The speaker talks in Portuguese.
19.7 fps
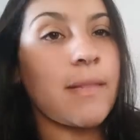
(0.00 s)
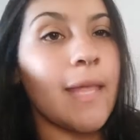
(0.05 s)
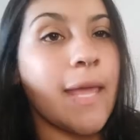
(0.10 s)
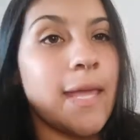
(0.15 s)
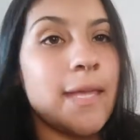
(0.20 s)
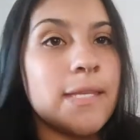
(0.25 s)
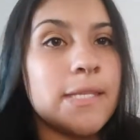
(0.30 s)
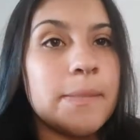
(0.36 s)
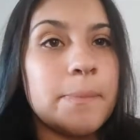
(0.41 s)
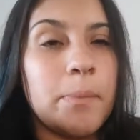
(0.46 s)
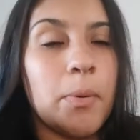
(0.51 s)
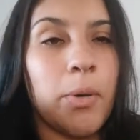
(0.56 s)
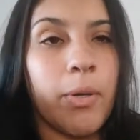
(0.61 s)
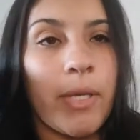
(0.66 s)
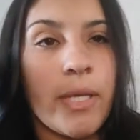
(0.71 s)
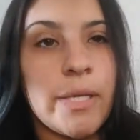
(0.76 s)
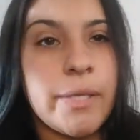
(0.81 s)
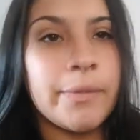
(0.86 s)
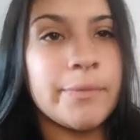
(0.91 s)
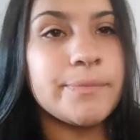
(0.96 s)
10 e
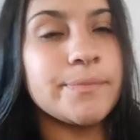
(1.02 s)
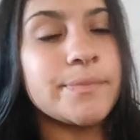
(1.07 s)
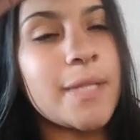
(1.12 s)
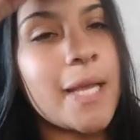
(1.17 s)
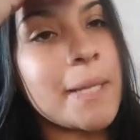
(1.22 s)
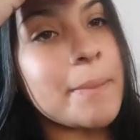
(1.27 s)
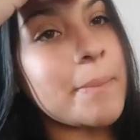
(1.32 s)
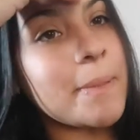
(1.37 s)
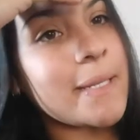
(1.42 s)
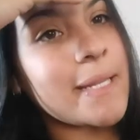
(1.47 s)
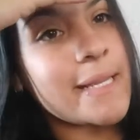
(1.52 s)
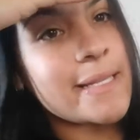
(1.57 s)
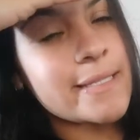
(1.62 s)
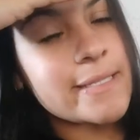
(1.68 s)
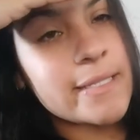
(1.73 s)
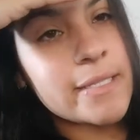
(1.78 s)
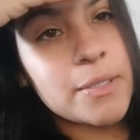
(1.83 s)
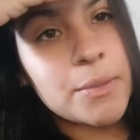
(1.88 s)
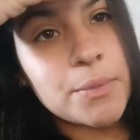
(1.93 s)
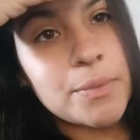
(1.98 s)
pouquinho, aí
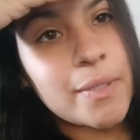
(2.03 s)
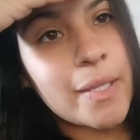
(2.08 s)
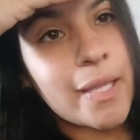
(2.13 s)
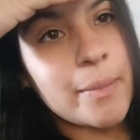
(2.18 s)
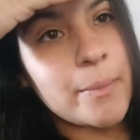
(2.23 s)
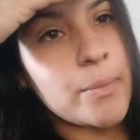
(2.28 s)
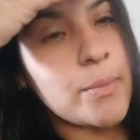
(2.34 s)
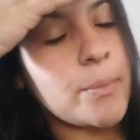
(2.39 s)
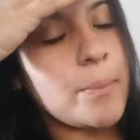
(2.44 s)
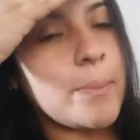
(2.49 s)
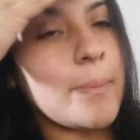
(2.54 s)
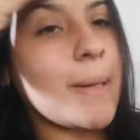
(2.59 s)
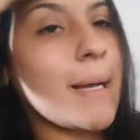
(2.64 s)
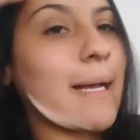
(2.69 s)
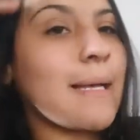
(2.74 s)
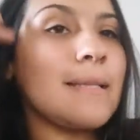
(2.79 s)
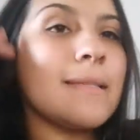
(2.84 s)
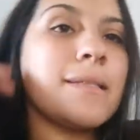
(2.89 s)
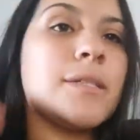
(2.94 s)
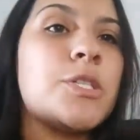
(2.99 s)
parece que o tempo
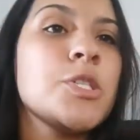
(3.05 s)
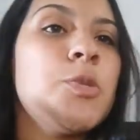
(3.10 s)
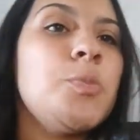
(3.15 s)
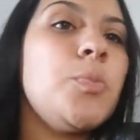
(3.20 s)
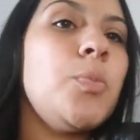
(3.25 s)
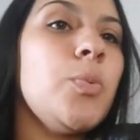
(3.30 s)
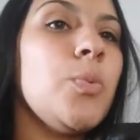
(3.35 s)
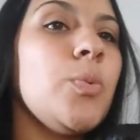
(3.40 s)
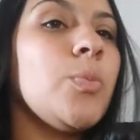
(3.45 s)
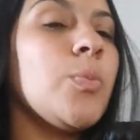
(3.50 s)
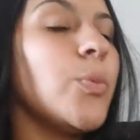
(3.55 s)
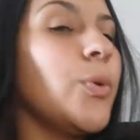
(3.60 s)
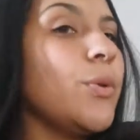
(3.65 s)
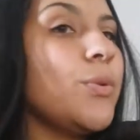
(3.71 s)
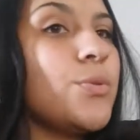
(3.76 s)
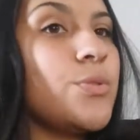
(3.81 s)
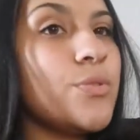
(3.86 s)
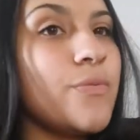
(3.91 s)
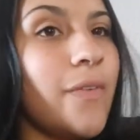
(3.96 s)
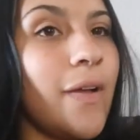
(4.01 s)
passa, tipo,
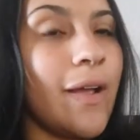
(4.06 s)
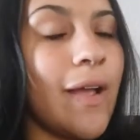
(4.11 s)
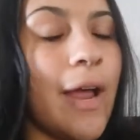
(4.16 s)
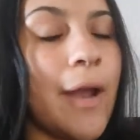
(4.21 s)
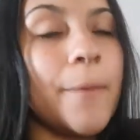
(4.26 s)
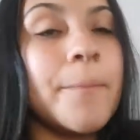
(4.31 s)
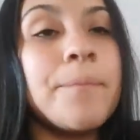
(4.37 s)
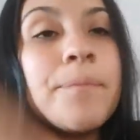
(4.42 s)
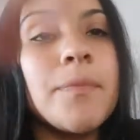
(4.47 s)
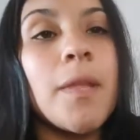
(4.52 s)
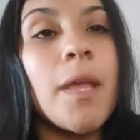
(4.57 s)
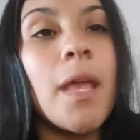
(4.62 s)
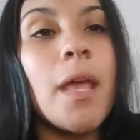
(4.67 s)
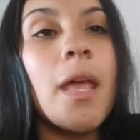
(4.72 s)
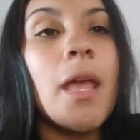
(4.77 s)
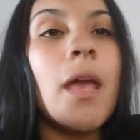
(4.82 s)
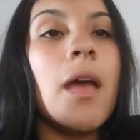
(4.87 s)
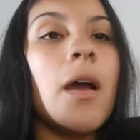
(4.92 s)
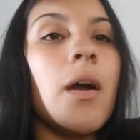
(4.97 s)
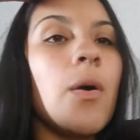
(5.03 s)
muito devagar.
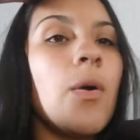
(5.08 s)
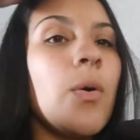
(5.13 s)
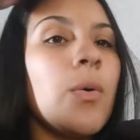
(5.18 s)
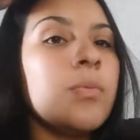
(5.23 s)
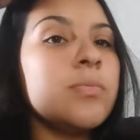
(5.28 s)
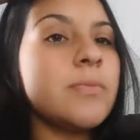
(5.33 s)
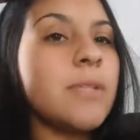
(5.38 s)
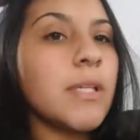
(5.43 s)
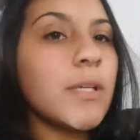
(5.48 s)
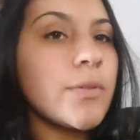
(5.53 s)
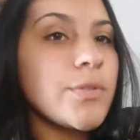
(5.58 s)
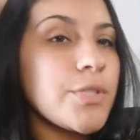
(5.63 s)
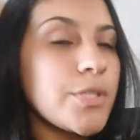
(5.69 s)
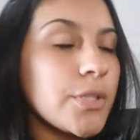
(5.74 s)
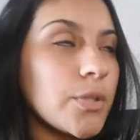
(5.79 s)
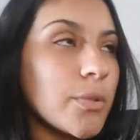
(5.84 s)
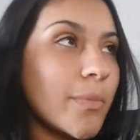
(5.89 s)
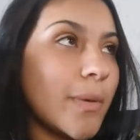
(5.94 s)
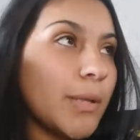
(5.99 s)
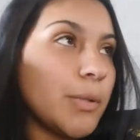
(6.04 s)
Ontem eu
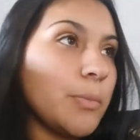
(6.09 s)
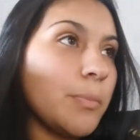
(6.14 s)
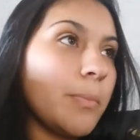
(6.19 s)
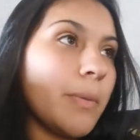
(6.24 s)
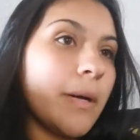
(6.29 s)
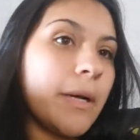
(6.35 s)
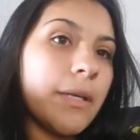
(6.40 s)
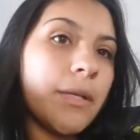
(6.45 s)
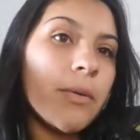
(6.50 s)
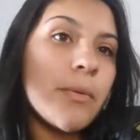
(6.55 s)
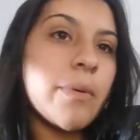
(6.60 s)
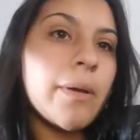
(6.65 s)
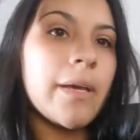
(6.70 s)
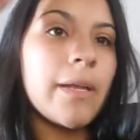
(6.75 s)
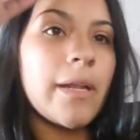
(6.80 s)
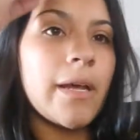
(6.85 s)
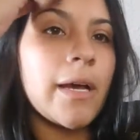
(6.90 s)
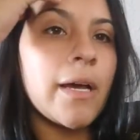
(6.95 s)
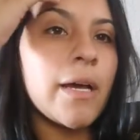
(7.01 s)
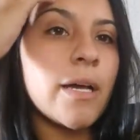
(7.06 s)
tinha tomado banho,
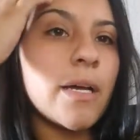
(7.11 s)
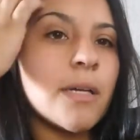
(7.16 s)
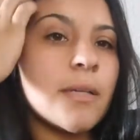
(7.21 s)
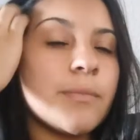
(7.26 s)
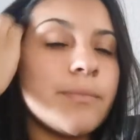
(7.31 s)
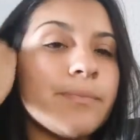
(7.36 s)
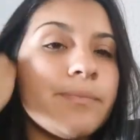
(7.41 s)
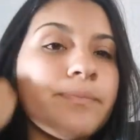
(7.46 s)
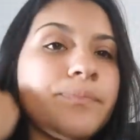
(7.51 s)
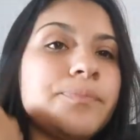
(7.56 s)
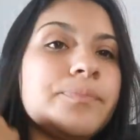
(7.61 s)
era